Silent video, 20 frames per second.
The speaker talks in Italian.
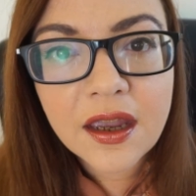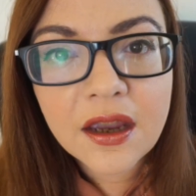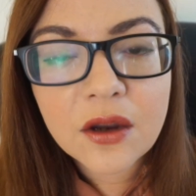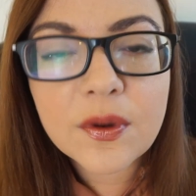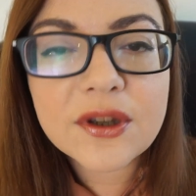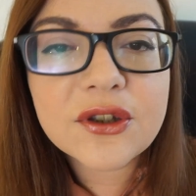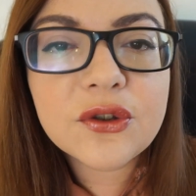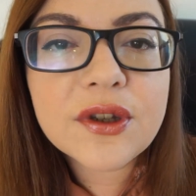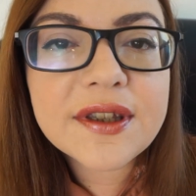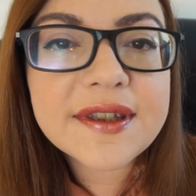
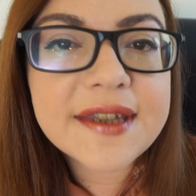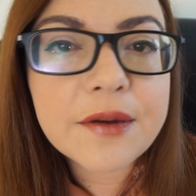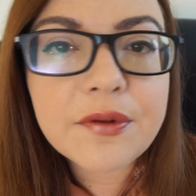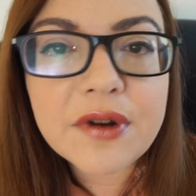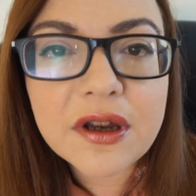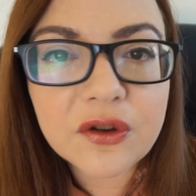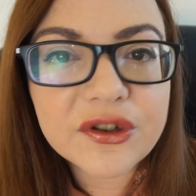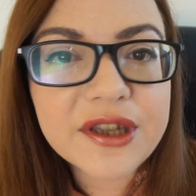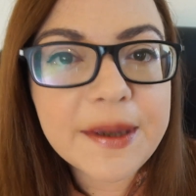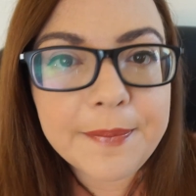Questo in sé è
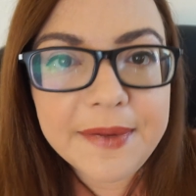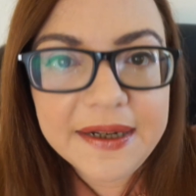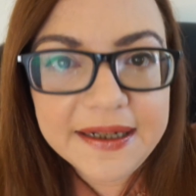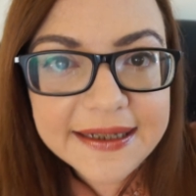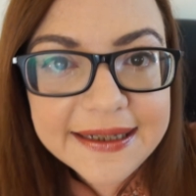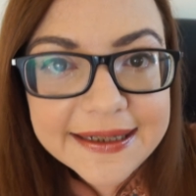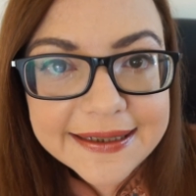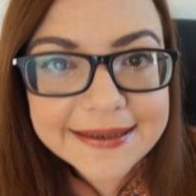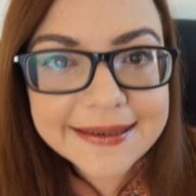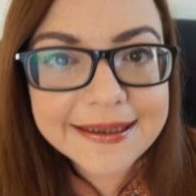una cosa
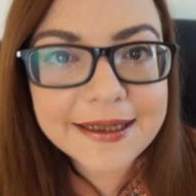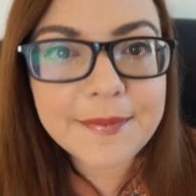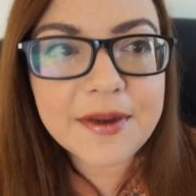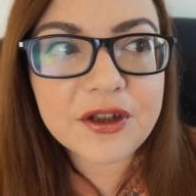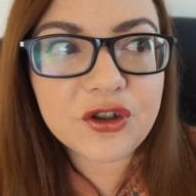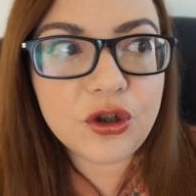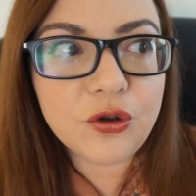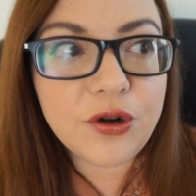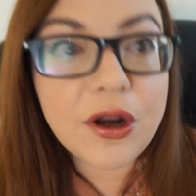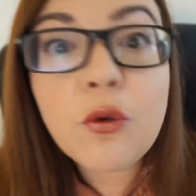bellissima,
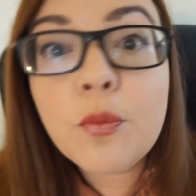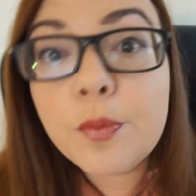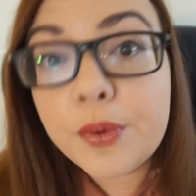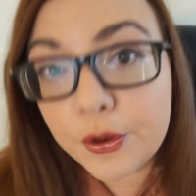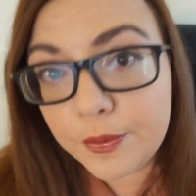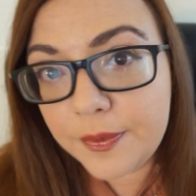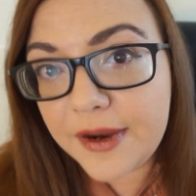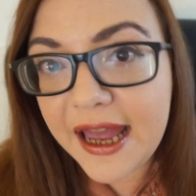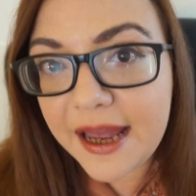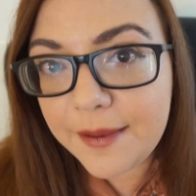cioè non è un
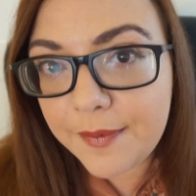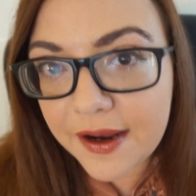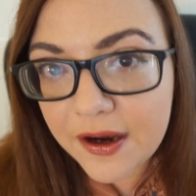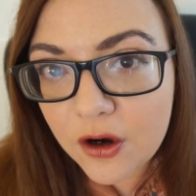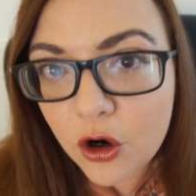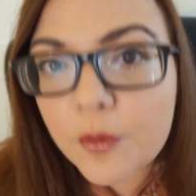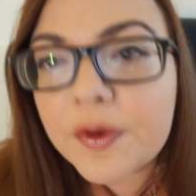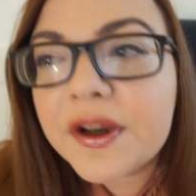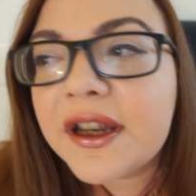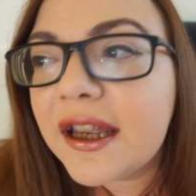problema,
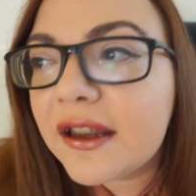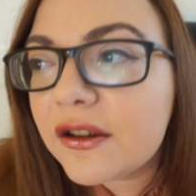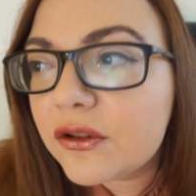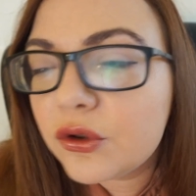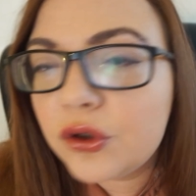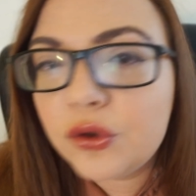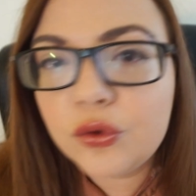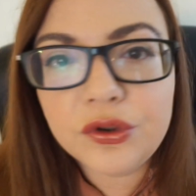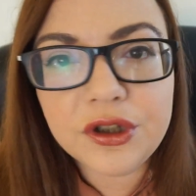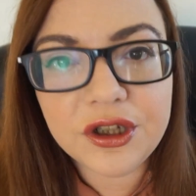no? Perché
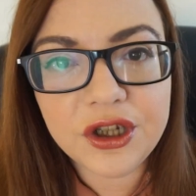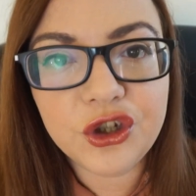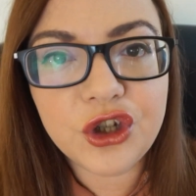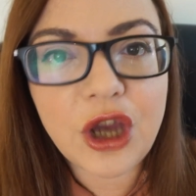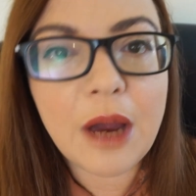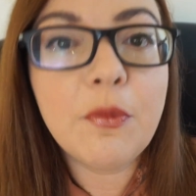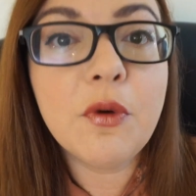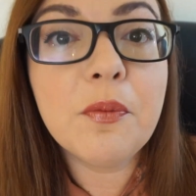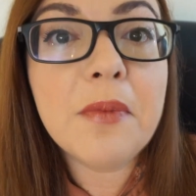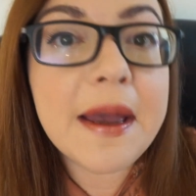noi tutti
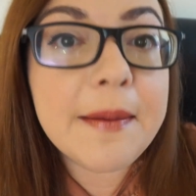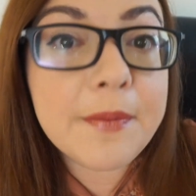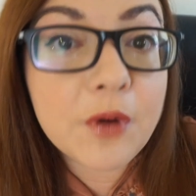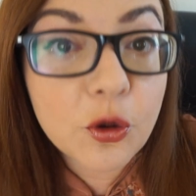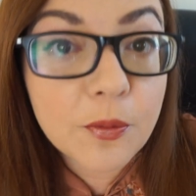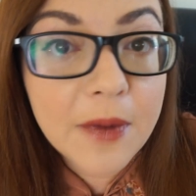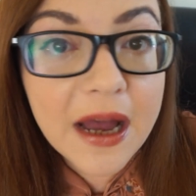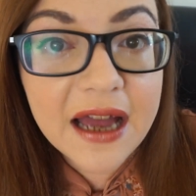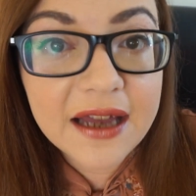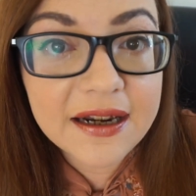diciamo, beh,
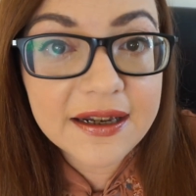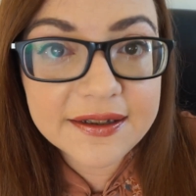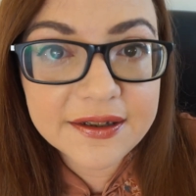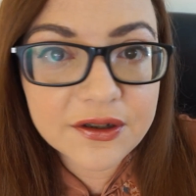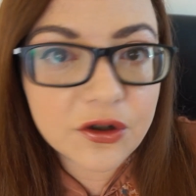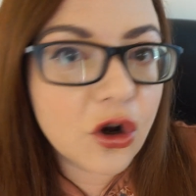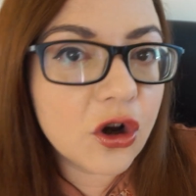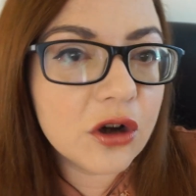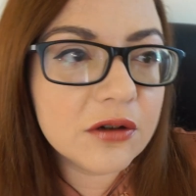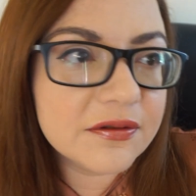meno male, se
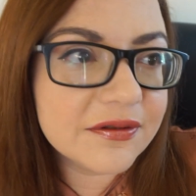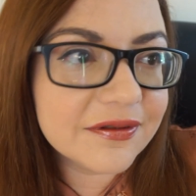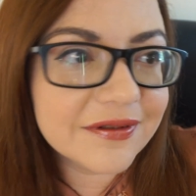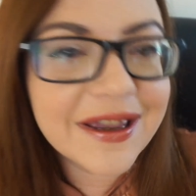no